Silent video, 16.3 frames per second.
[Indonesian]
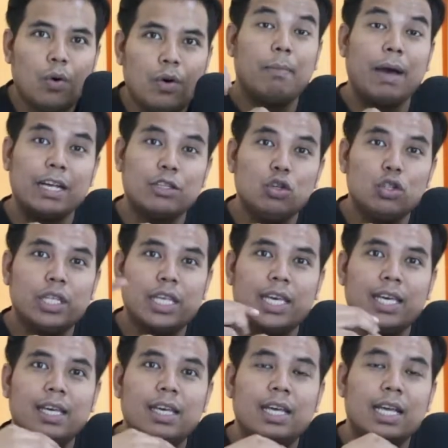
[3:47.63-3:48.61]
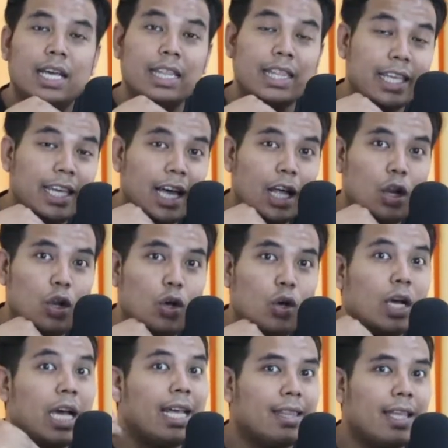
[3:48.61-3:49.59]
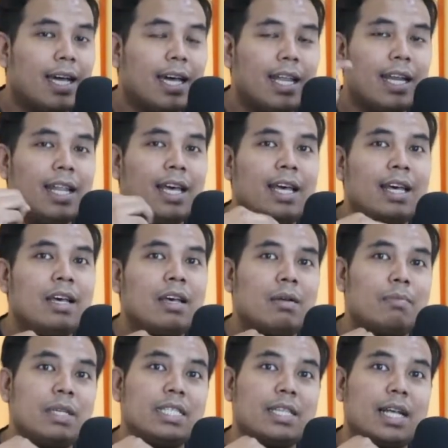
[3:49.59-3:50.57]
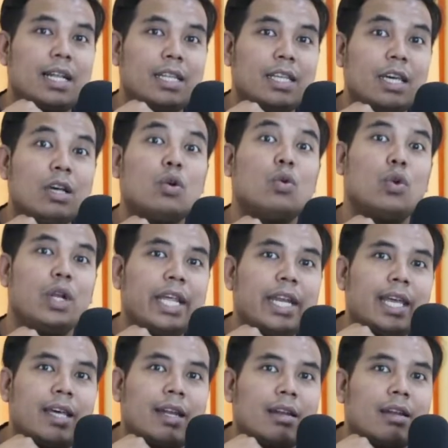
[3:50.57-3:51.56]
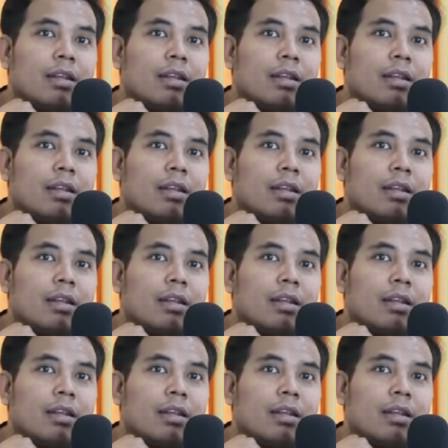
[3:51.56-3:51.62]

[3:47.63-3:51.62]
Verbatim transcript: Maksudnya, ketika lo katakanlah misalnya kuliner.